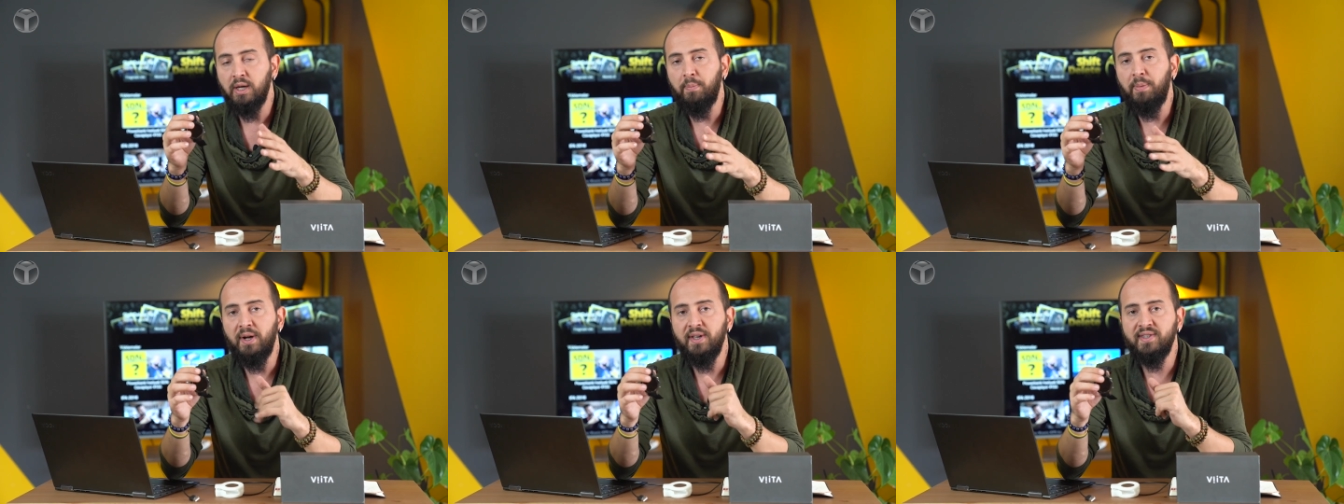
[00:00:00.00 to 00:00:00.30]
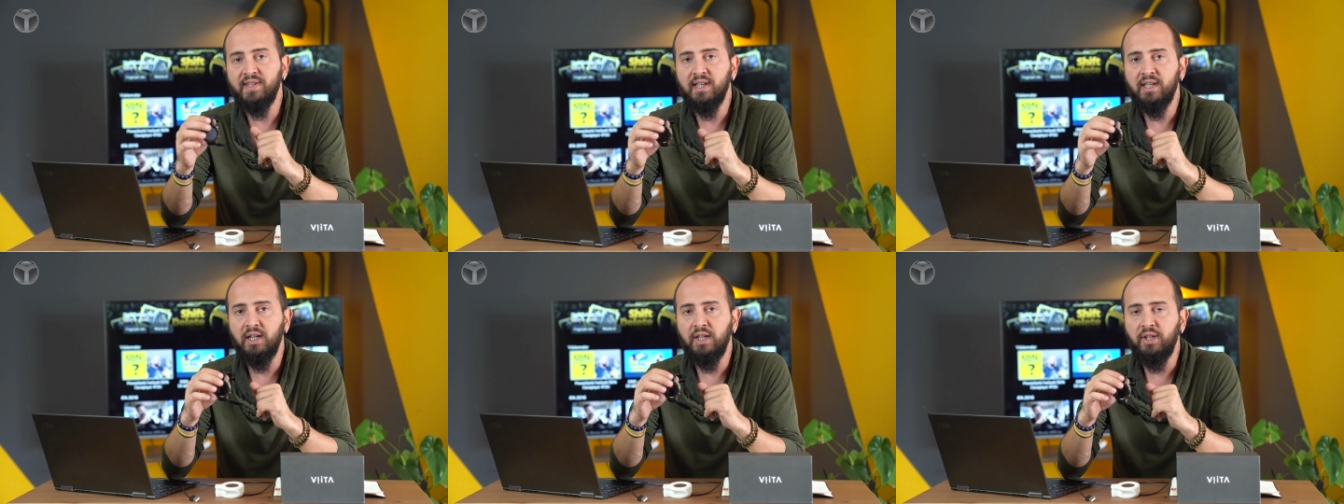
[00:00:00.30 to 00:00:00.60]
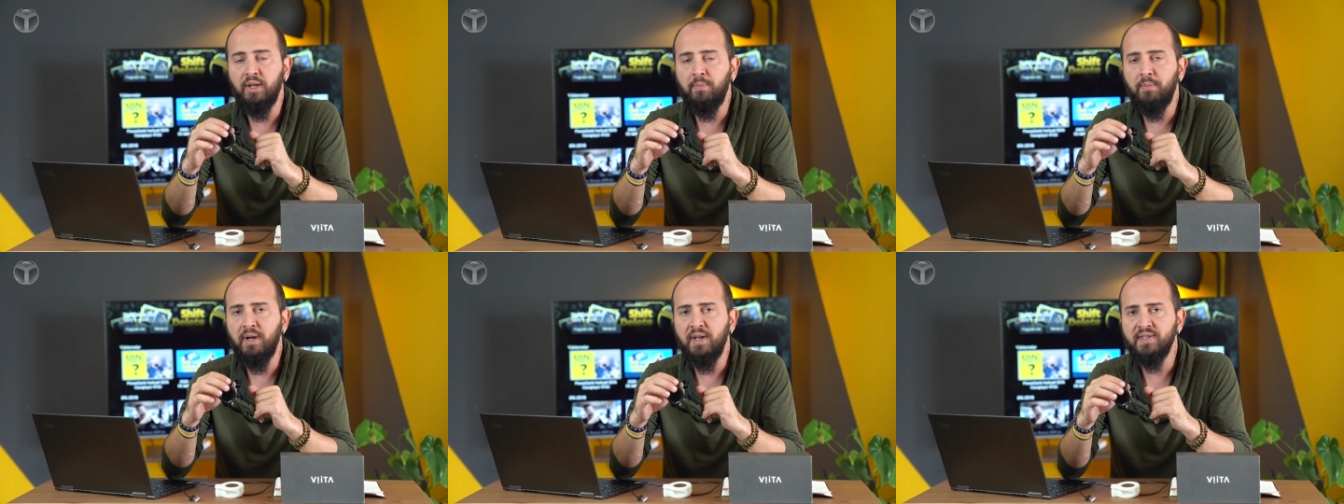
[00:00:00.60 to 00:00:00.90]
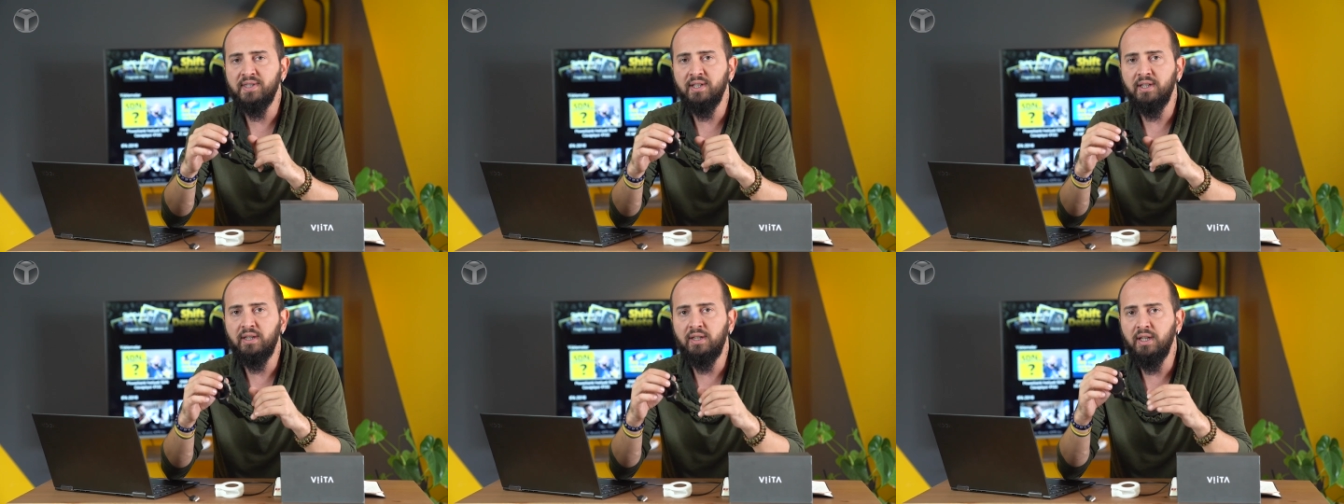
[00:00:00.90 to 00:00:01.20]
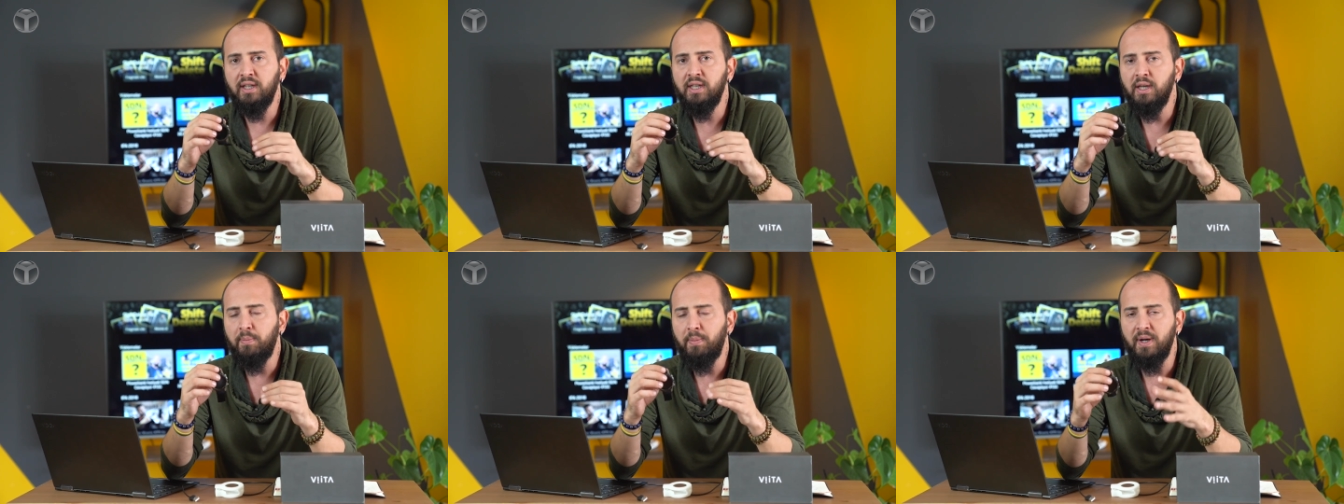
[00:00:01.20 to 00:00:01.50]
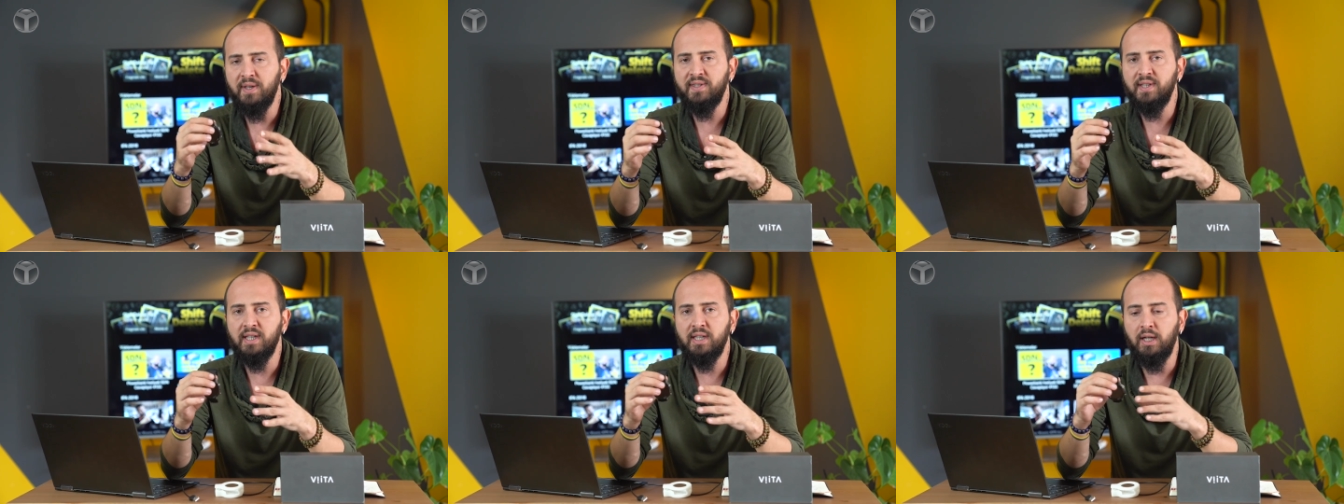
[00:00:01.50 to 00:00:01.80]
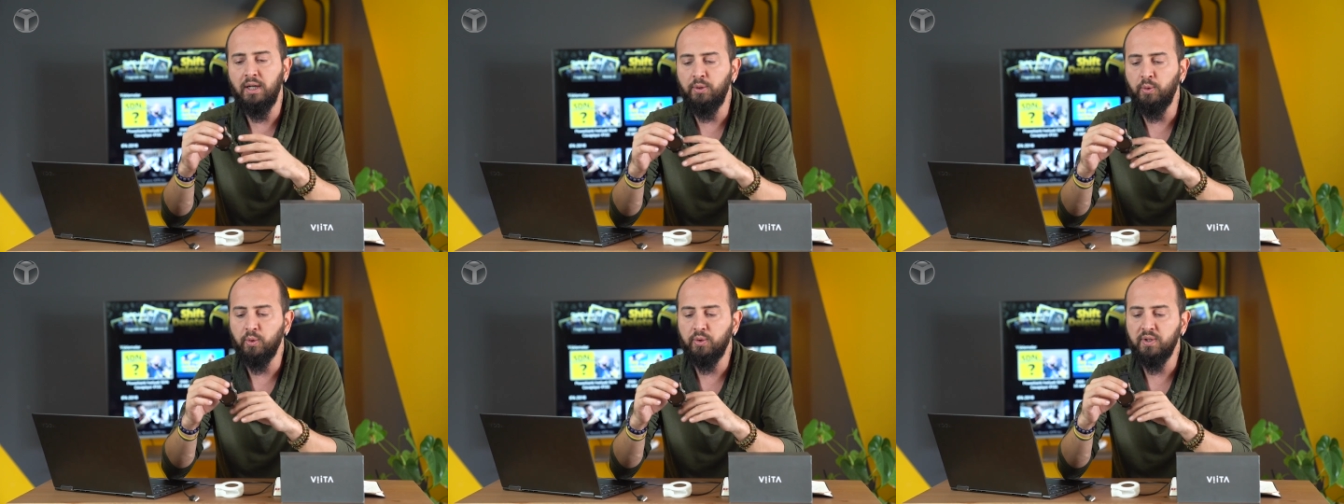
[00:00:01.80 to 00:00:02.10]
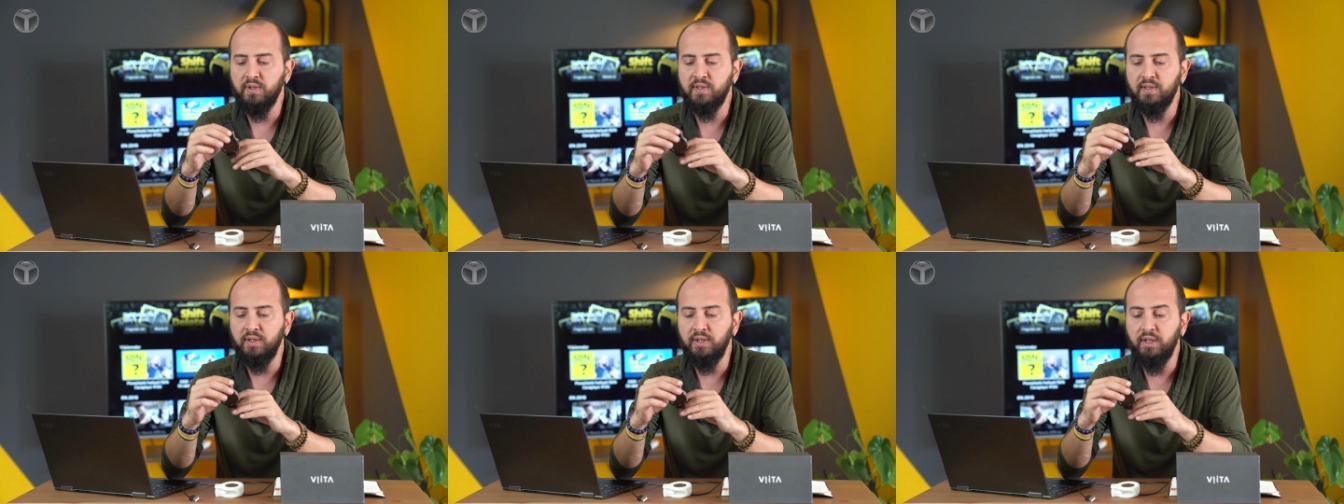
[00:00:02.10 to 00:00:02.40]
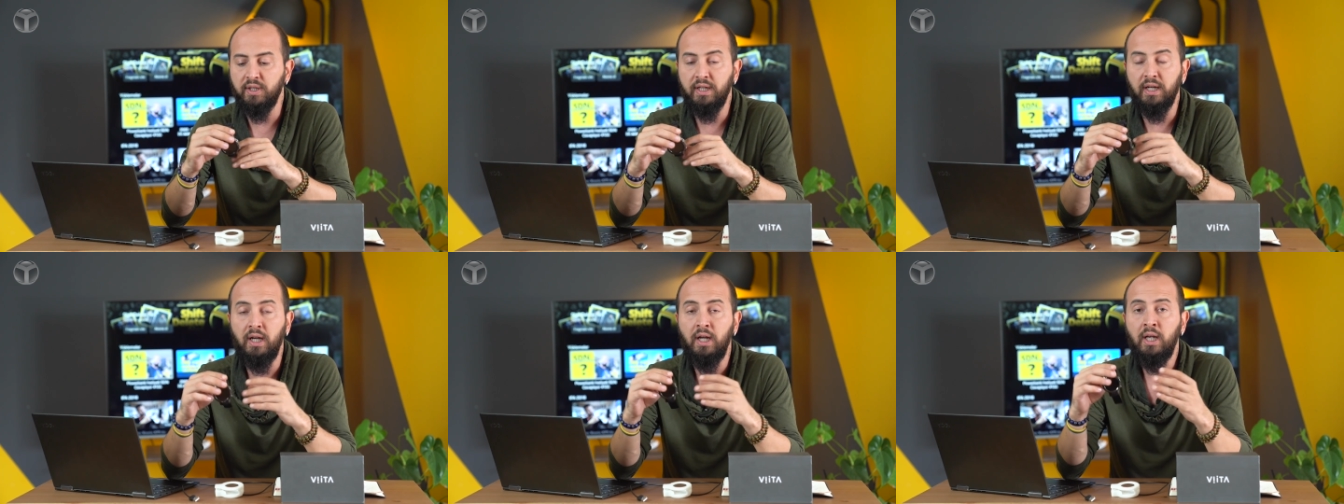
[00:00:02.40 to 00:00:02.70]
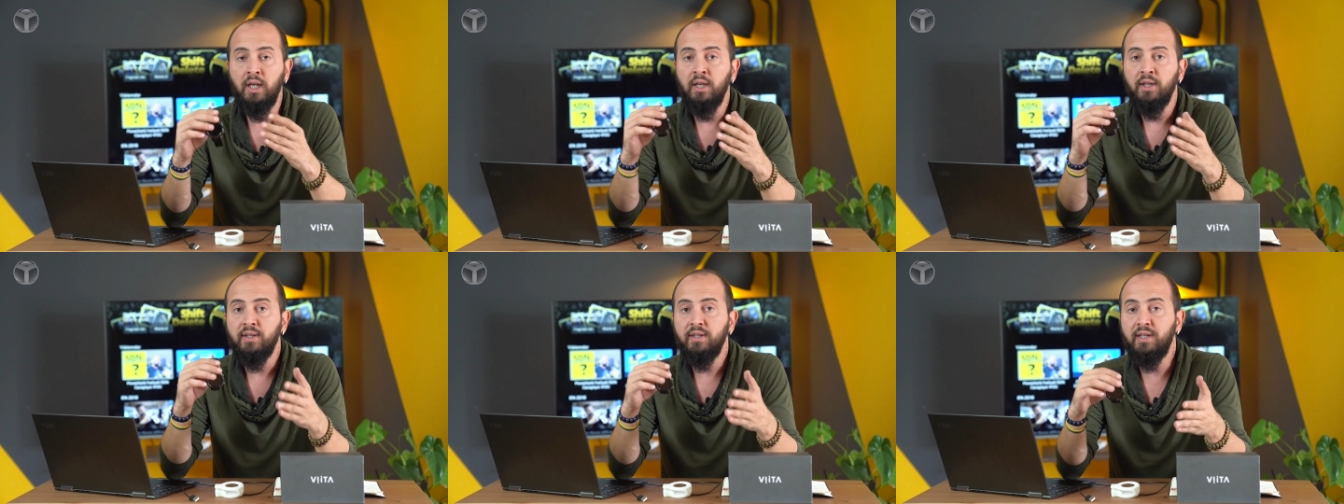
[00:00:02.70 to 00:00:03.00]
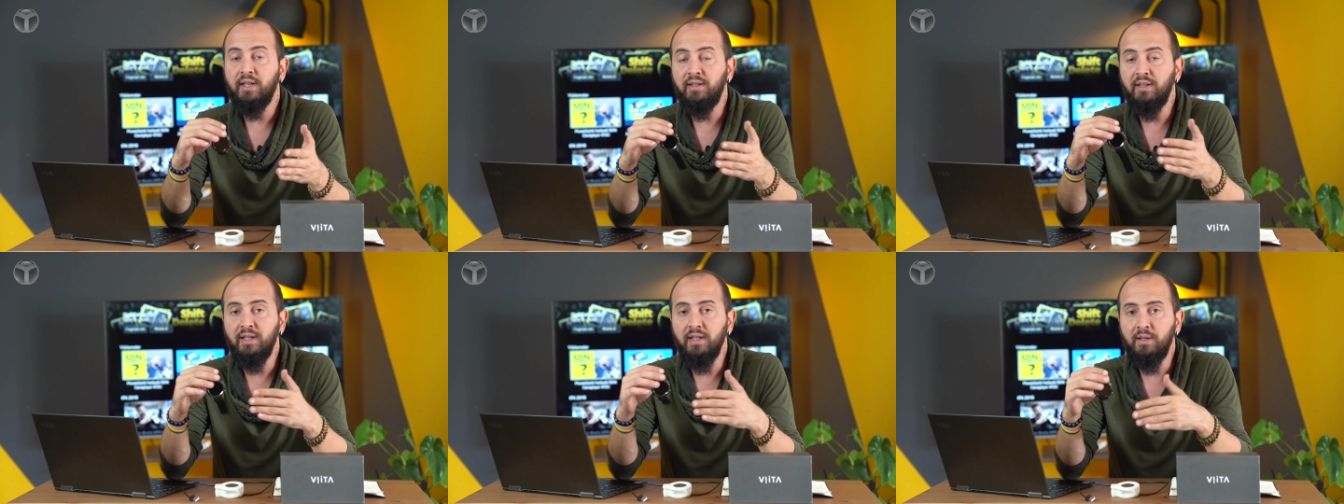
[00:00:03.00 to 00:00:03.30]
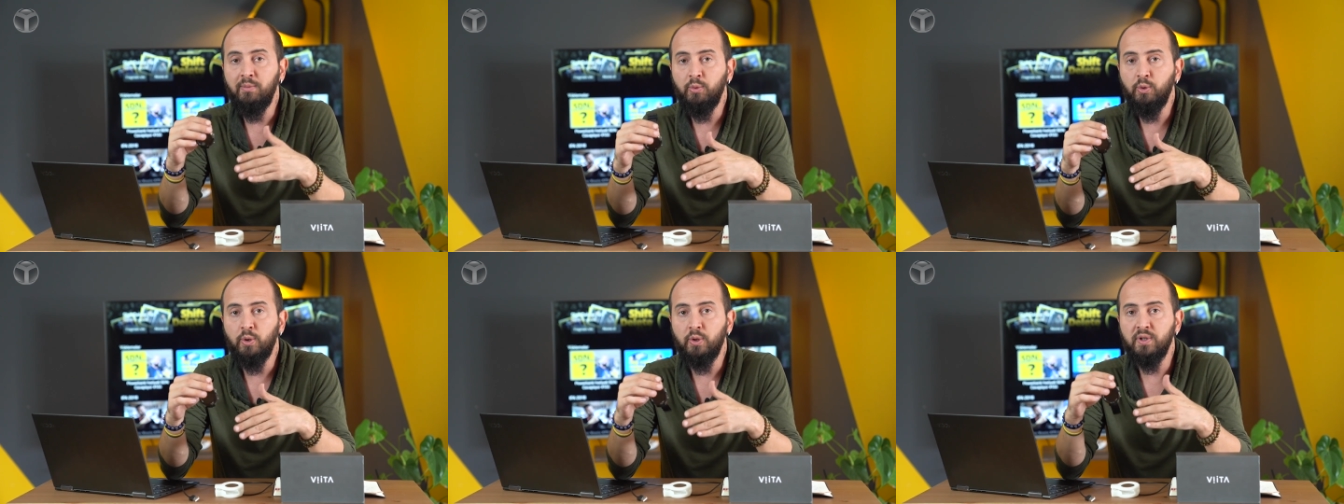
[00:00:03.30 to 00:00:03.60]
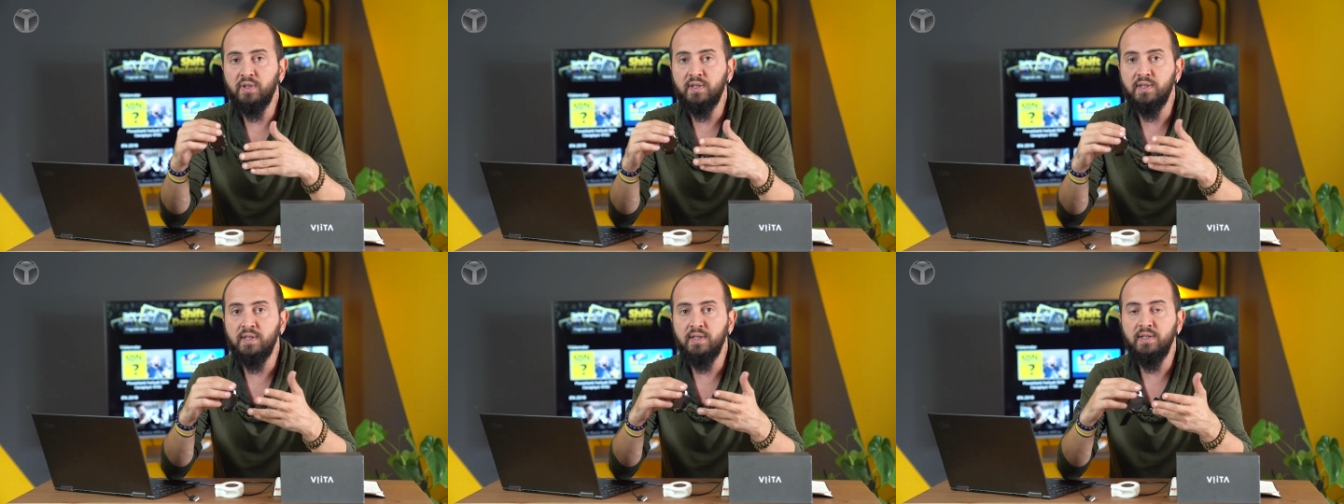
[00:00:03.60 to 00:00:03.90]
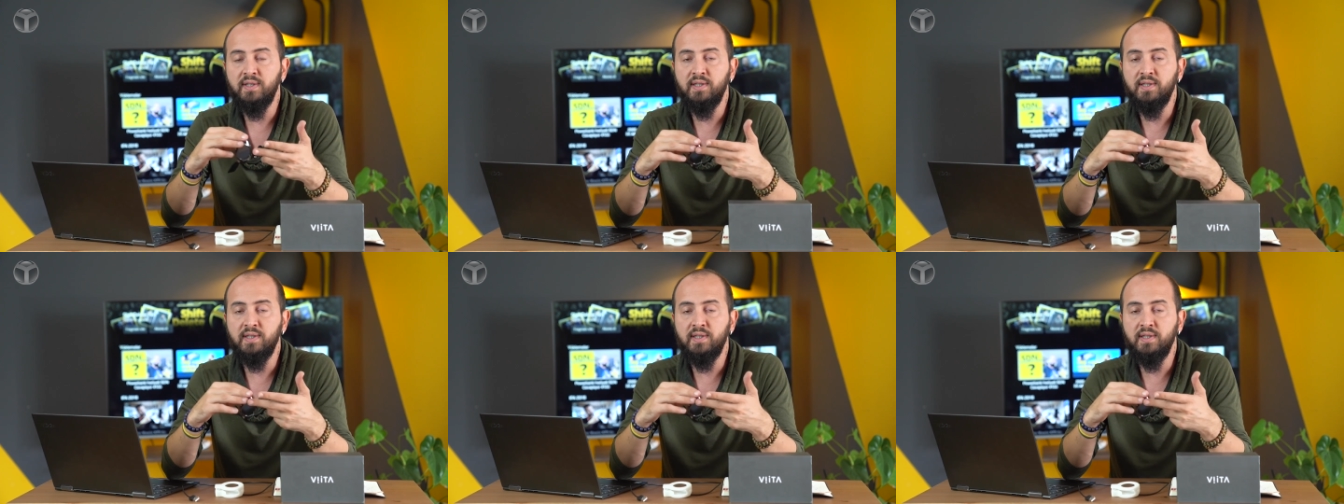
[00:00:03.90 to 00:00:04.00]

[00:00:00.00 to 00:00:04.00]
yapay zekadan bahsettik. Yapay yapay zeka noktasında da 7-24 sizin